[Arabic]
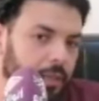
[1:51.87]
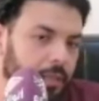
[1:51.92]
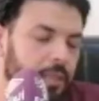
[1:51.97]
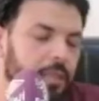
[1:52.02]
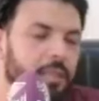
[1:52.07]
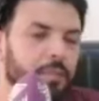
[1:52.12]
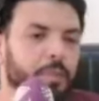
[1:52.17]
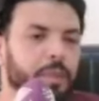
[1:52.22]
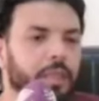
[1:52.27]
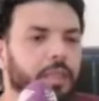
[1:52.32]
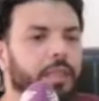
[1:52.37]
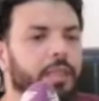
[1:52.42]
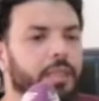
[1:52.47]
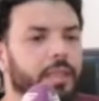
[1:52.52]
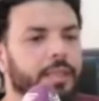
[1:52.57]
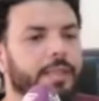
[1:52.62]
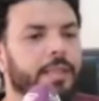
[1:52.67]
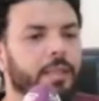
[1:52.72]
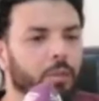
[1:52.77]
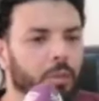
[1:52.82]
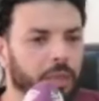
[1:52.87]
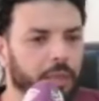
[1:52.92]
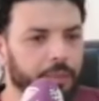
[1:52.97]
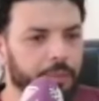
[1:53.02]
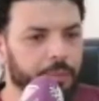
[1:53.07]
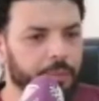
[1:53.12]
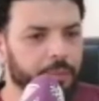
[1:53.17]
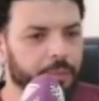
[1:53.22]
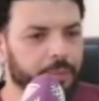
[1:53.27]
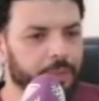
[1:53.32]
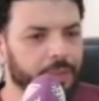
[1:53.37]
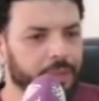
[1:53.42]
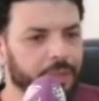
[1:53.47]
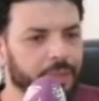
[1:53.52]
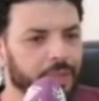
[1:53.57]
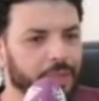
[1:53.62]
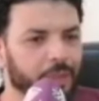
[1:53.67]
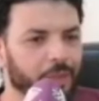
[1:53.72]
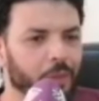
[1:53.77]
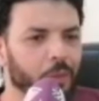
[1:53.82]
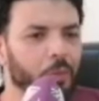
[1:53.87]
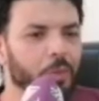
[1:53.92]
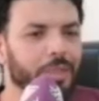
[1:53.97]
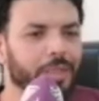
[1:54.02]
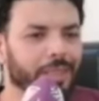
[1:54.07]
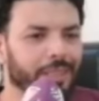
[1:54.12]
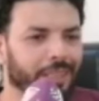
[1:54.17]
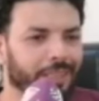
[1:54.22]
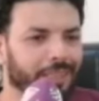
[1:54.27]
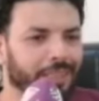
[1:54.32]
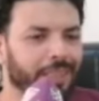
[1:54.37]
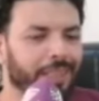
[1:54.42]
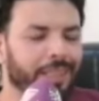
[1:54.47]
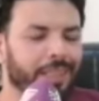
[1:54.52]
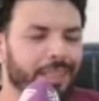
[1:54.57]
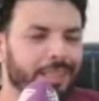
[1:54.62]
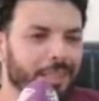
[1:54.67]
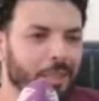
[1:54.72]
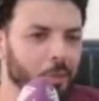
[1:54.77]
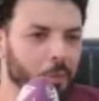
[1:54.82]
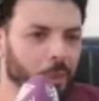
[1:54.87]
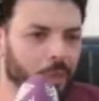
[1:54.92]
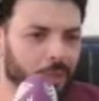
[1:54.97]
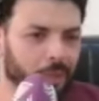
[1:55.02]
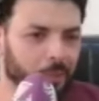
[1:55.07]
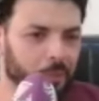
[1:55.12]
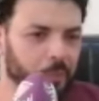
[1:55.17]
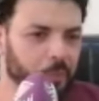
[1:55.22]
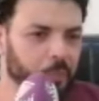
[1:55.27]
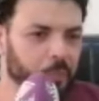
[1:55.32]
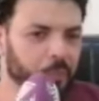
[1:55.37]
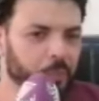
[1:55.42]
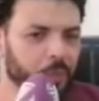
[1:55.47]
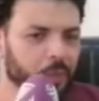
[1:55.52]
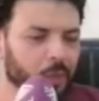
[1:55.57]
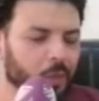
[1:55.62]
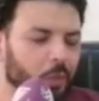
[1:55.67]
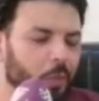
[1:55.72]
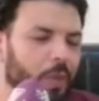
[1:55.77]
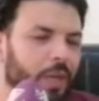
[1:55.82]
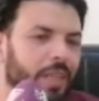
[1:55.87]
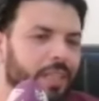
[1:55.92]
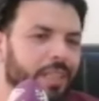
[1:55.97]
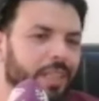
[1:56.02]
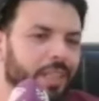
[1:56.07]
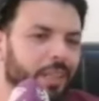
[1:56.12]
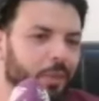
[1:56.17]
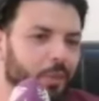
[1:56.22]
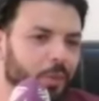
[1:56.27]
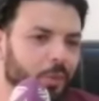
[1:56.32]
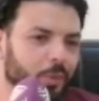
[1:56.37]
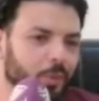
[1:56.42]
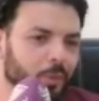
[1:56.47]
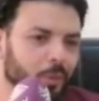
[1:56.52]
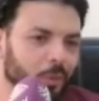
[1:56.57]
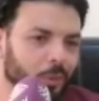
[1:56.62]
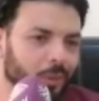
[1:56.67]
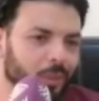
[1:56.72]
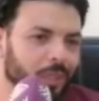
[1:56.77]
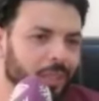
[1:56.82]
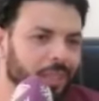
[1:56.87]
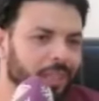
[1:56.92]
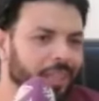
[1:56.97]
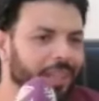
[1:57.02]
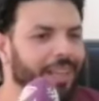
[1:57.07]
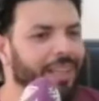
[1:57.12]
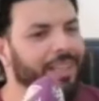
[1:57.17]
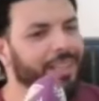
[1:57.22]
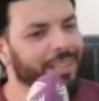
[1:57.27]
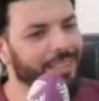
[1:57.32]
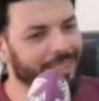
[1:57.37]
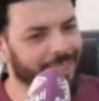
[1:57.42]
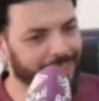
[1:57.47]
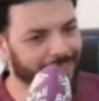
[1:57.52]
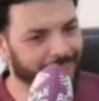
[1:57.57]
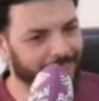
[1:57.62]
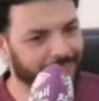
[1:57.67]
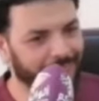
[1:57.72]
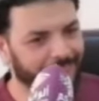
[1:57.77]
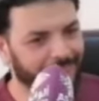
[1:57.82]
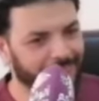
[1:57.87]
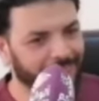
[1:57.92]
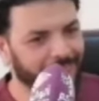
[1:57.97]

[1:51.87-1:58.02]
تتبيع الناس الوهم وتتعطي الناس الوهم وهذا يخص الرجال